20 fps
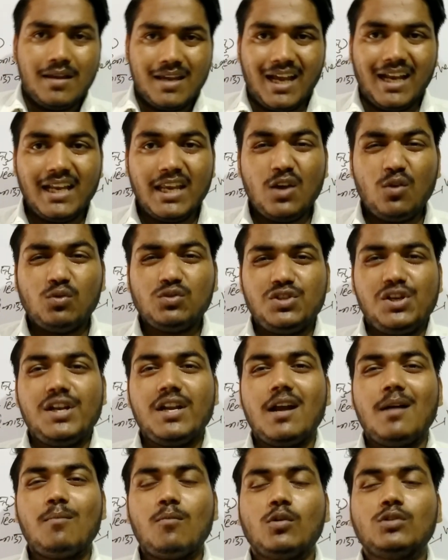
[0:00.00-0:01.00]
यानी कि कुछ
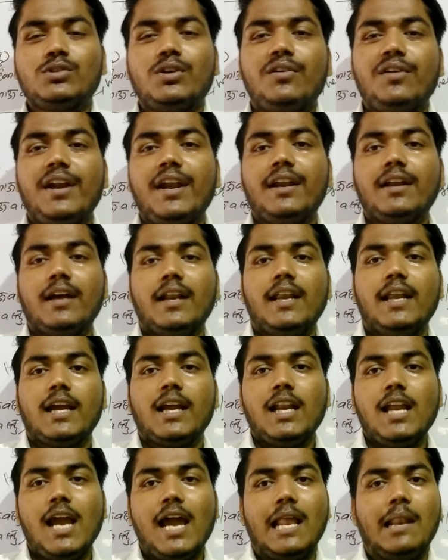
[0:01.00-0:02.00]
इनकम को जनरेट करने
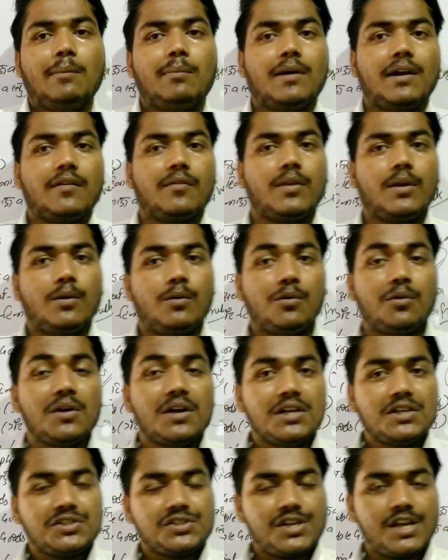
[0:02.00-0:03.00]
के लिए हेल्प करते हो
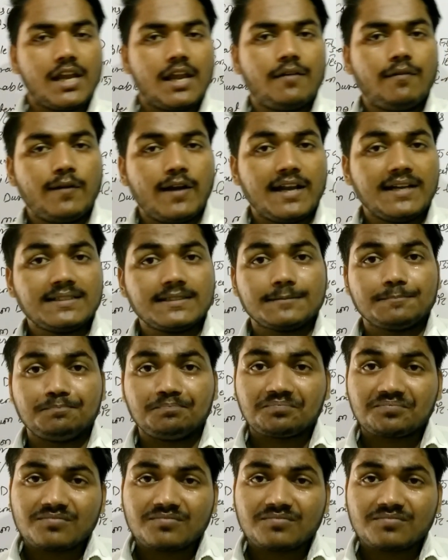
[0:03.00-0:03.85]
ठीक है फ्रेंड्स